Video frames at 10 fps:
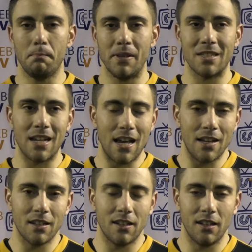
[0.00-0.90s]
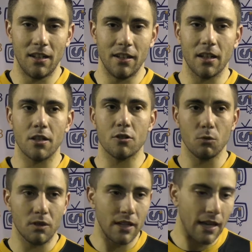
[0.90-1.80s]
pesante nel
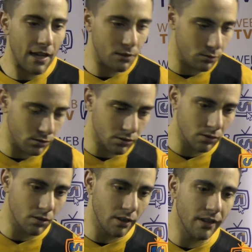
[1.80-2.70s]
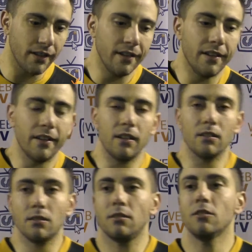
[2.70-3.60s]
risultato
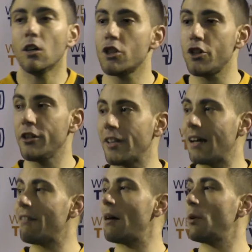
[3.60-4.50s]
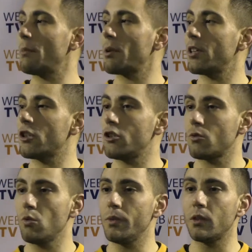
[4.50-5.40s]
e oggi ci tenevamo a riprenderci
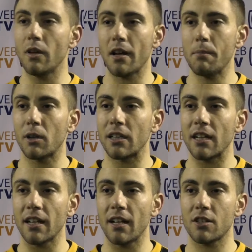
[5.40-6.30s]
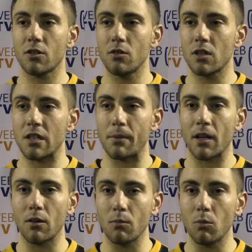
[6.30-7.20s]
subito, era importante anche la scorsa
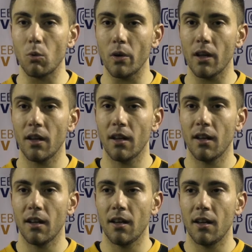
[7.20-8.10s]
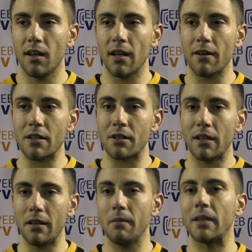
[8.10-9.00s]
perché comunque era una
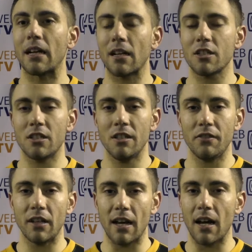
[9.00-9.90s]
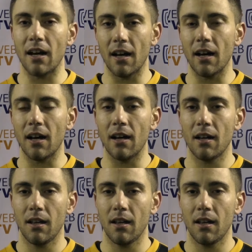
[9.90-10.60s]
squadra di metà classifica,